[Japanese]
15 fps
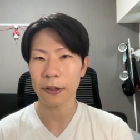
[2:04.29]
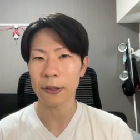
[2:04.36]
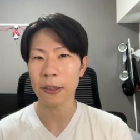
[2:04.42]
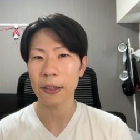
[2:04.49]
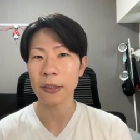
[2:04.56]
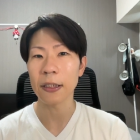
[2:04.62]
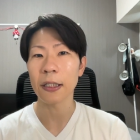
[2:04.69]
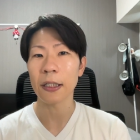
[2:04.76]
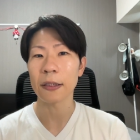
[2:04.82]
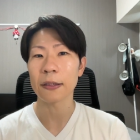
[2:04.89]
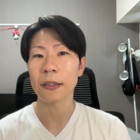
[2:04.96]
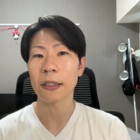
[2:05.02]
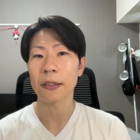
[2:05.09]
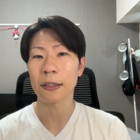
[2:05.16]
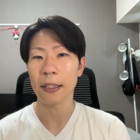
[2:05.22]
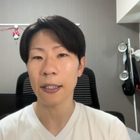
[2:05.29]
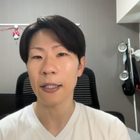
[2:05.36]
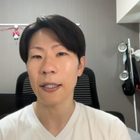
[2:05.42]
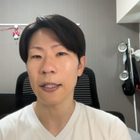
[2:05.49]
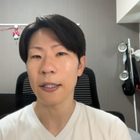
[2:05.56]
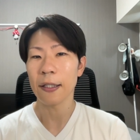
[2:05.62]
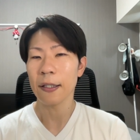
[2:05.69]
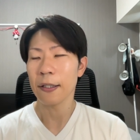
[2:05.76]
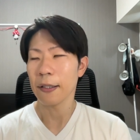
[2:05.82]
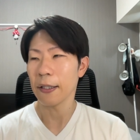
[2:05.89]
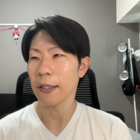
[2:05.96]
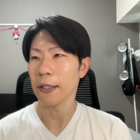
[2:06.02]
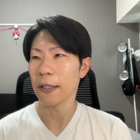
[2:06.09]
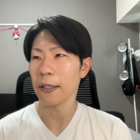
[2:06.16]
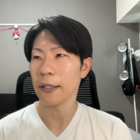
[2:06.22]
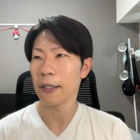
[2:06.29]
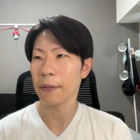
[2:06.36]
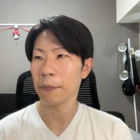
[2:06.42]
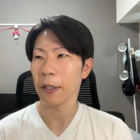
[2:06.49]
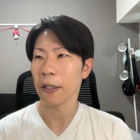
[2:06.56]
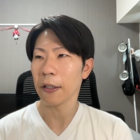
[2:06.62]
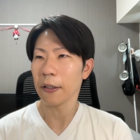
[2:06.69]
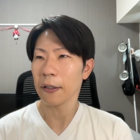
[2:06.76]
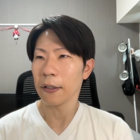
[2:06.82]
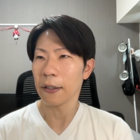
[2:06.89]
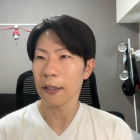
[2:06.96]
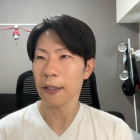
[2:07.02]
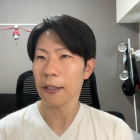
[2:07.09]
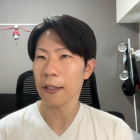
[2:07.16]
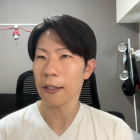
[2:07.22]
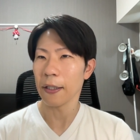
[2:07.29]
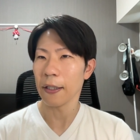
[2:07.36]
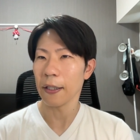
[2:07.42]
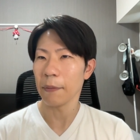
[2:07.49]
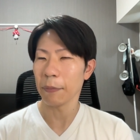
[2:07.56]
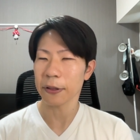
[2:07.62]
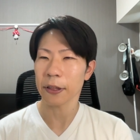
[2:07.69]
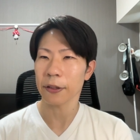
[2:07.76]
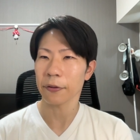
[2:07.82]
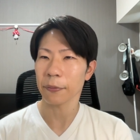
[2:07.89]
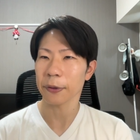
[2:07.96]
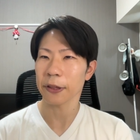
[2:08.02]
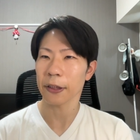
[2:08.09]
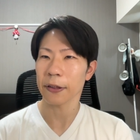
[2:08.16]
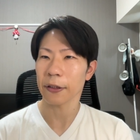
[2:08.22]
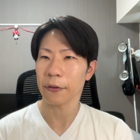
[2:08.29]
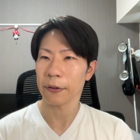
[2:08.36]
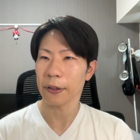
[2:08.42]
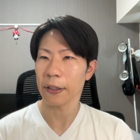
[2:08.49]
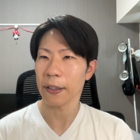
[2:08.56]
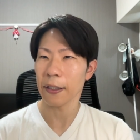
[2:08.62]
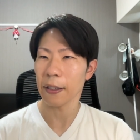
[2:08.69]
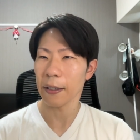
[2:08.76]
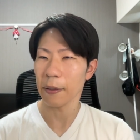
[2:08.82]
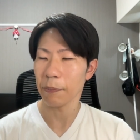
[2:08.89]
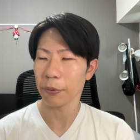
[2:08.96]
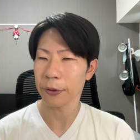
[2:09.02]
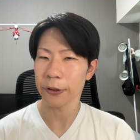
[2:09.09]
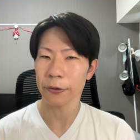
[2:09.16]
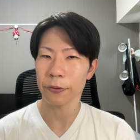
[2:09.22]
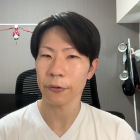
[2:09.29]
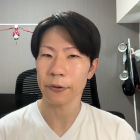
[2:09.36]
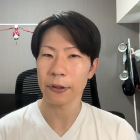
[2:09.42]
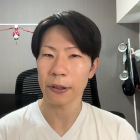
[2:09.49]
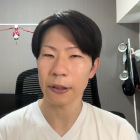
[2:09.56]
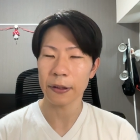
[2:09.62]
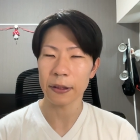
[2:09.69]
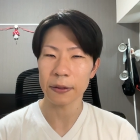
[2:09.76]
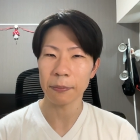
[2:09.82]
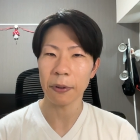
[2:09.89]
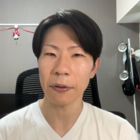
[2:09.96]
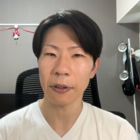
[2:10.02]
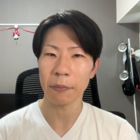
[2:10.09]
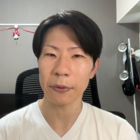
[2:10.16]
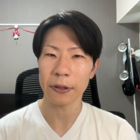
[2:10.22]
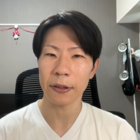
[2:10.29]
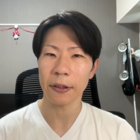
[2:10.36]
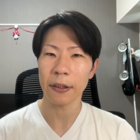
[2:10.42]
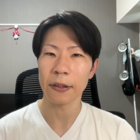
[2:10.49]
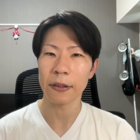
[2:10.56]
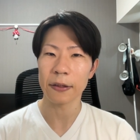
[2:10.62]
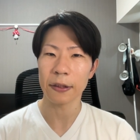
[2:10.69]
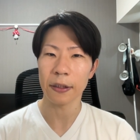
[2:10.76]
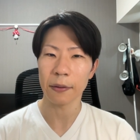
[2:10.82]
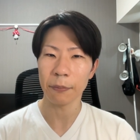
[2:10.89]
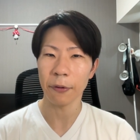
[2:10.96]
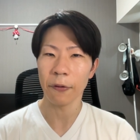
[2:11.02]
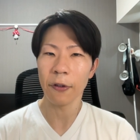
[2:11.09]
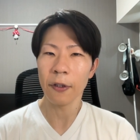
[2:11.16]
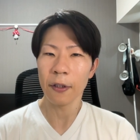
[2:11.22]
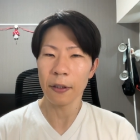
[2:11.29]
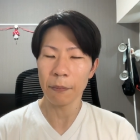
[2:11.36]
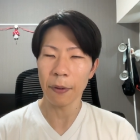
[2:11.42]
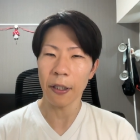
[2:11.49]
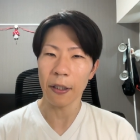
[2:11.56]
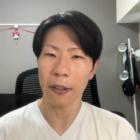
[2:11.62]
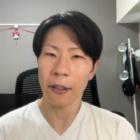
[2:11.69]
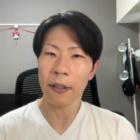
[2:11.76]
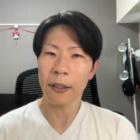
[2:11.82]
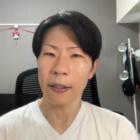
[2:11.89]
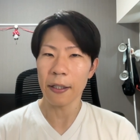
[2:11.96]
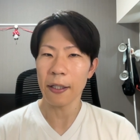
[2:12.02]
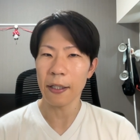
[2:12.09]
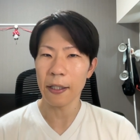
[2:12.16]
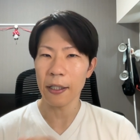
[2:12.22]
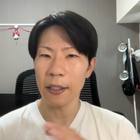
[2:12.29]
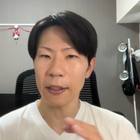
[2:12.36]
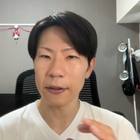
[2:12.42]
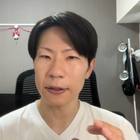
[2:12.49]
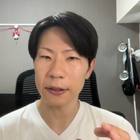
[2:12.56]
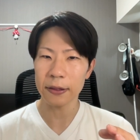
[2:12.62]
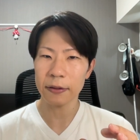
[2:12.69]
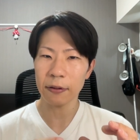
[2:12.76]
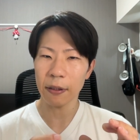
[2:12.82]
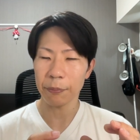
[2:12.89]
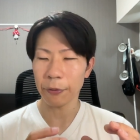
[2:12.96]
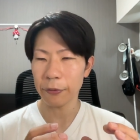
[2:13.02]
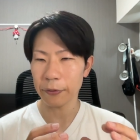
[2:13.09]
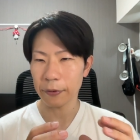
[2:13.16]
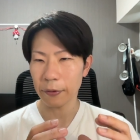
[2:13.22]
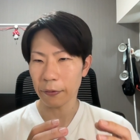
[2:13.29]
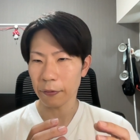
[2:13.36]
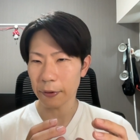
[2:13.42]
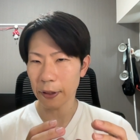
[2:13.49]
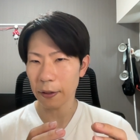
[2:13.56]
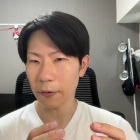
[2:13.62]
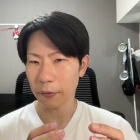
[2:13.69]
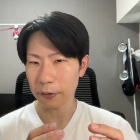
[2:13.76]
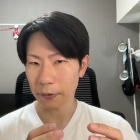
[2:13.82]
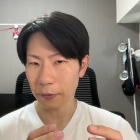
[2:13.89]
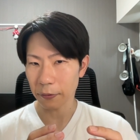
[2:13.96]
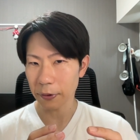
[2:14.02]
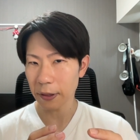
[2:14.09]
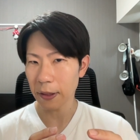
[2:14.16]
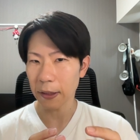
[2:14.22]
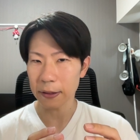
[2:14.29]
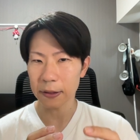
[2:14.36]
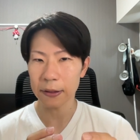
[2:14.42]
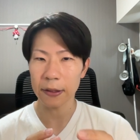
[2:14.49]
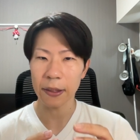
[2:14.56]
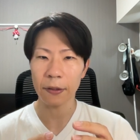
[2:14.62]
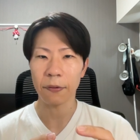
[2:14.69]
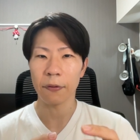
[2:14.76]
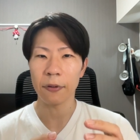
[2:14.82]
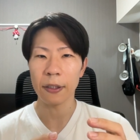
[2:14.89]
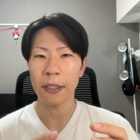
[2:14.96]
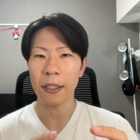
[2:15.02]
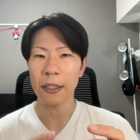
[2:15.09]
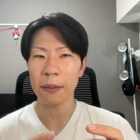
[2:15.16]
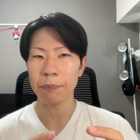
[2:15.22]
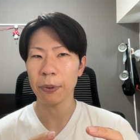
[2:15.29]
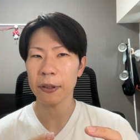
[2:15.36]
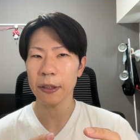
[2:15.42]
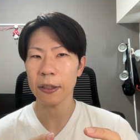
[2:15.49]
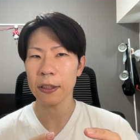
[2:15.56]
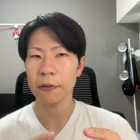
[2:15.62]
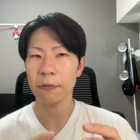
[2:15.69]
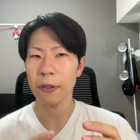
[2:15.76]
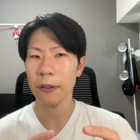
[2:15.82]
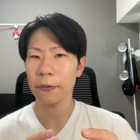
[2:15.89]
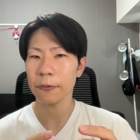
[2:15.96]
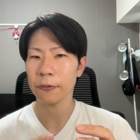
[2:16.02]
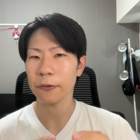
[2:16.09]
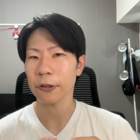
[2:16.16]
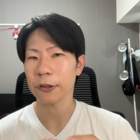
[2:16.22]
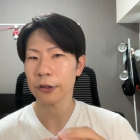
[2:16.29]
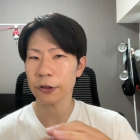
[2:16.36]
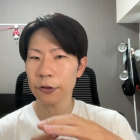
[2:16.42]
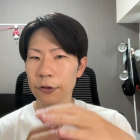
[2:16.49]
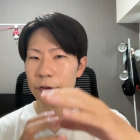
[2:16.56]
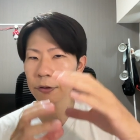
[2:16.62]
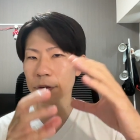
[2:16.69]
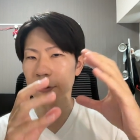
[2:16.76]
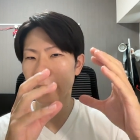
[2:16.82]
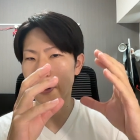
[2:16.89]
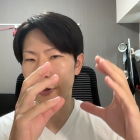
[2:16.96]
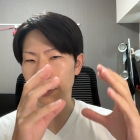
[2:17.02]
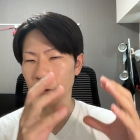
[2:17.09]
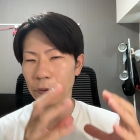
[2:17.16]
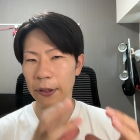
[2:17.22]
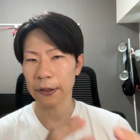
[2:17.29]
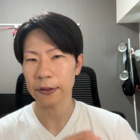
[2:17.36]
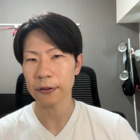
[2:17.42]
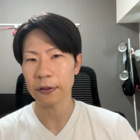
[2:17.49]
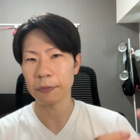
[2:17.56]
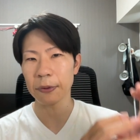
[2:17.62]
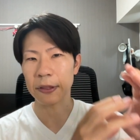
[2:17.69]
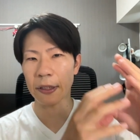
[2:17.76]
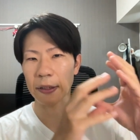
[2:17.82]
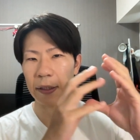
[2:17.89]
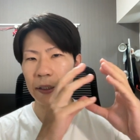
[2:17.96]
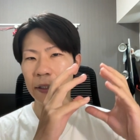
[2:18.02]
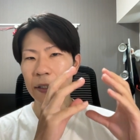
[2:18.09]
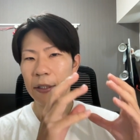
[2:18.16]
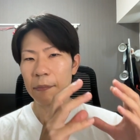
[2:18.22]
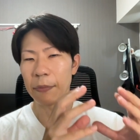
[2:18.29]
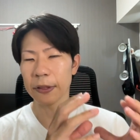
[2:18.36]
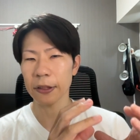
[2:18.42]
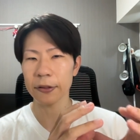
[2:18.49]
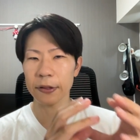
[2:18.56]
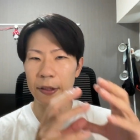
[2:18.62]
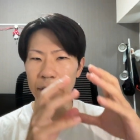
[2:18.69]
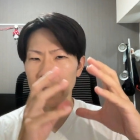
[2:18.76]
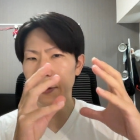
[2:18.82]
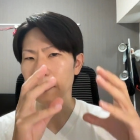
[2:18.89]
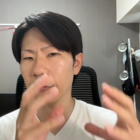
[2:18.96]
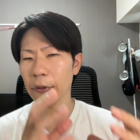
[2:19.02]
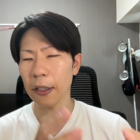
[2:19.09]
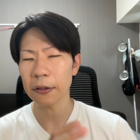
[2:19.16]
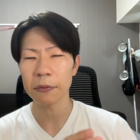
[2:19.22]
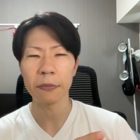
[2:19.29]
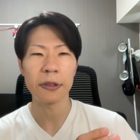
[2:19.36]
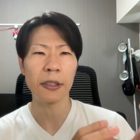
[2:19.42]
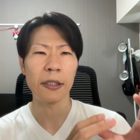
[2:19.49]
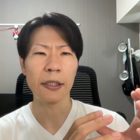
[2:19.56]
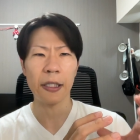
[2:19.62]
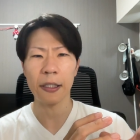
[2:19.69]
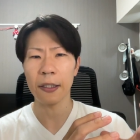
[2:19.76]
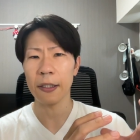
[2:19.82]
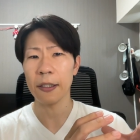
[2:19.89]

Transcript: ができなかったんで、えー、まあえーまあ、先ほど申し上げたように、えー、ポジショントークになってしまうかもしれないですけれども、まあえー、実は僕この結構そのフリーランスって結構、えー、一般的に言われることって収入が上下するみたいな、めちゃくちゃ変動あるみたいな